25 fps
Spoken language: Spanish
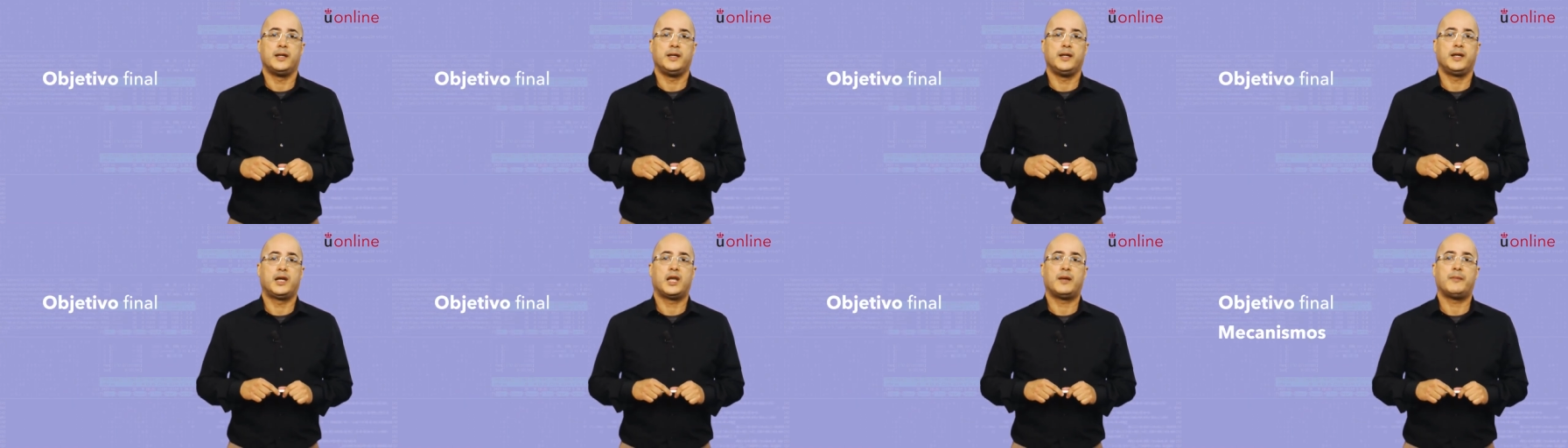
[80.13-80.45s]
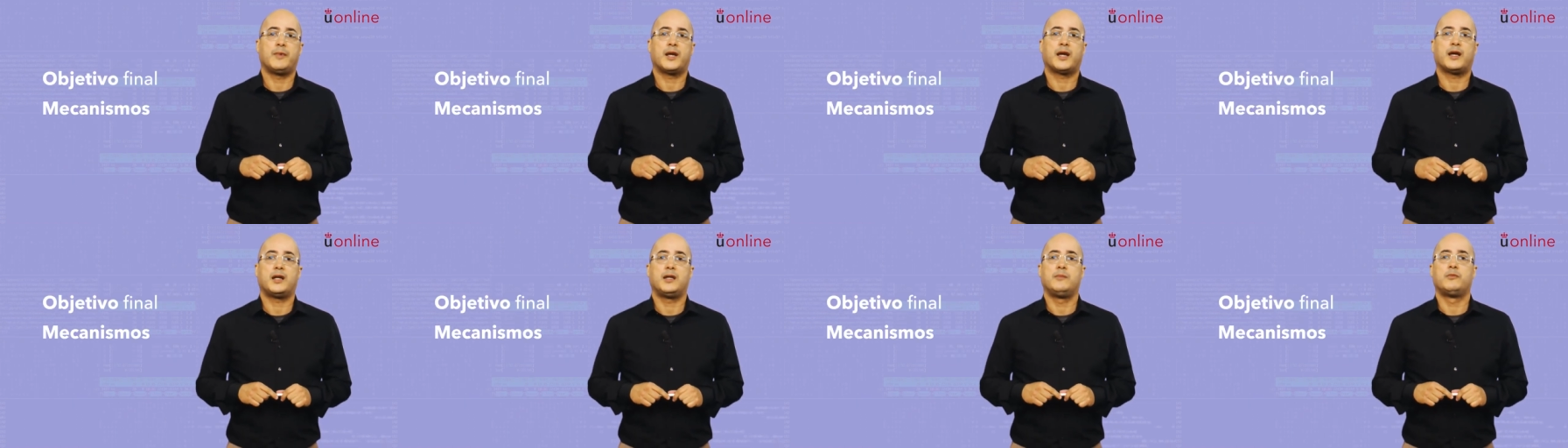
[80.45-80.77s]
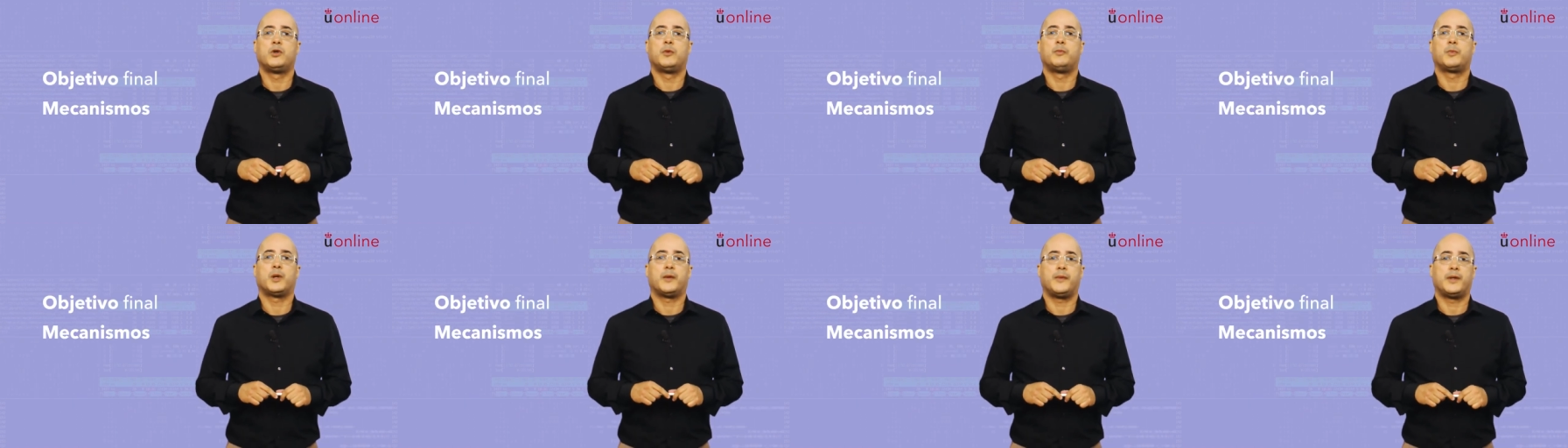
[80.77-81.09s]
y qué
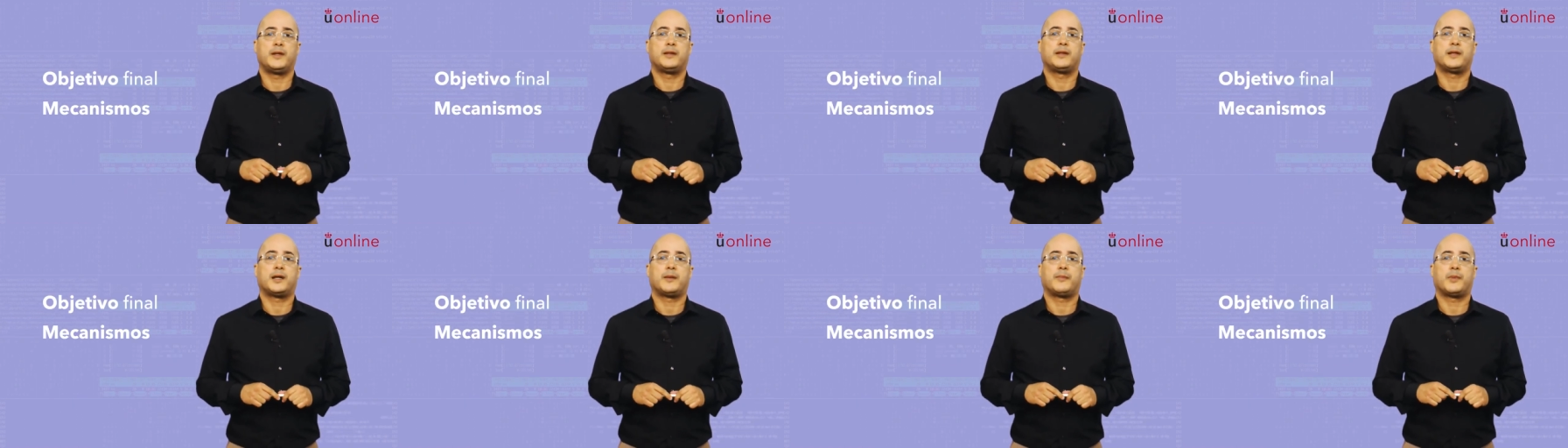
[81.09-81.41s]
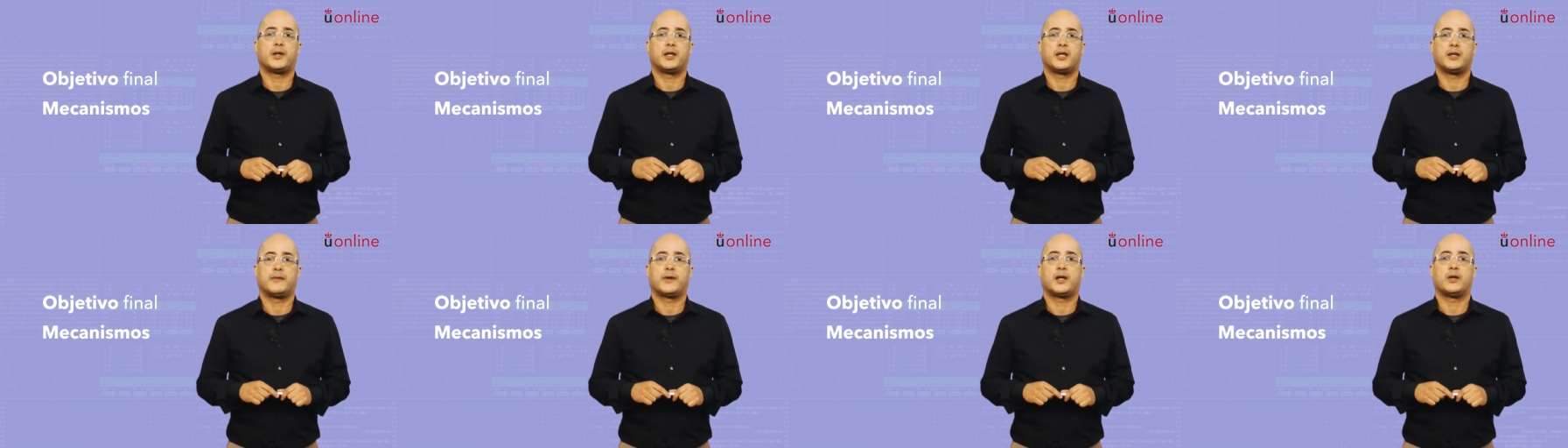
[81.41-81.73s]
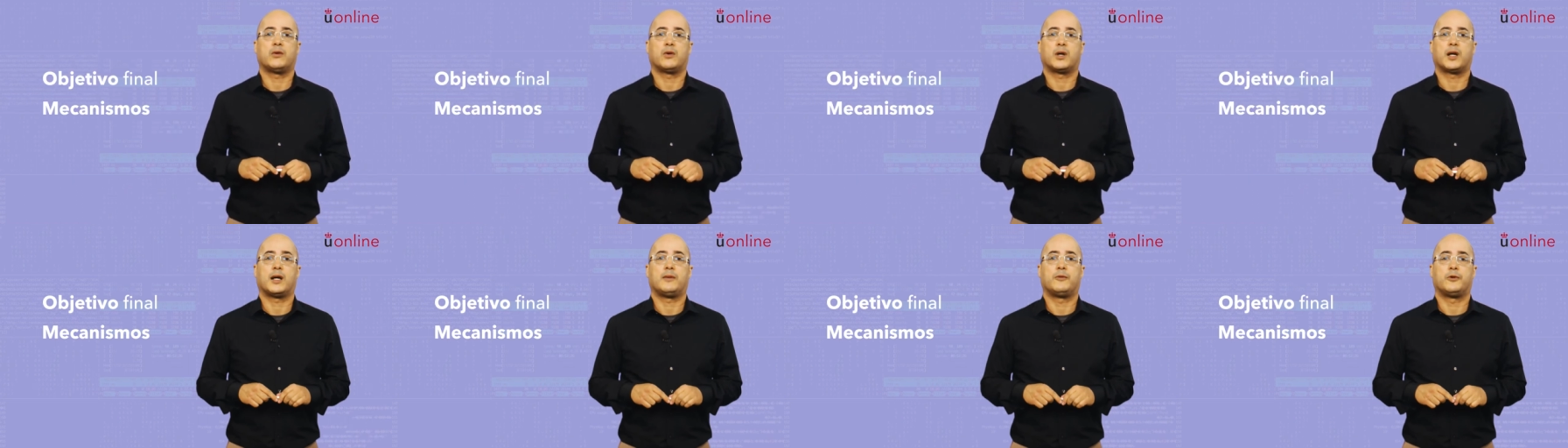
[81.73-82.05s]
mecanismo implementa para
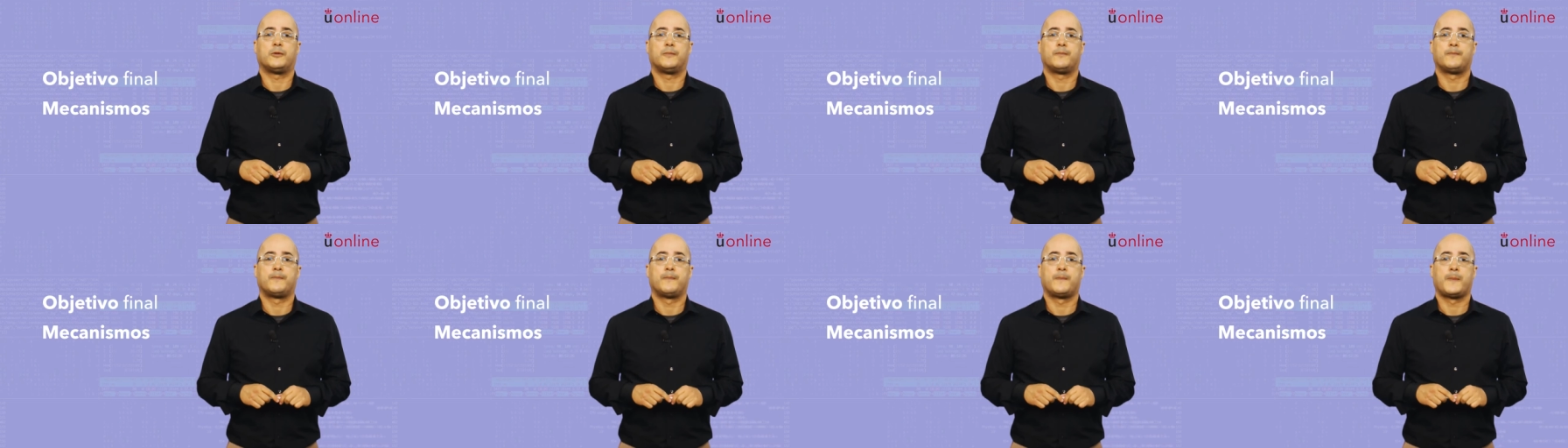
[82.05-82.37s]
llevarlo a cabo.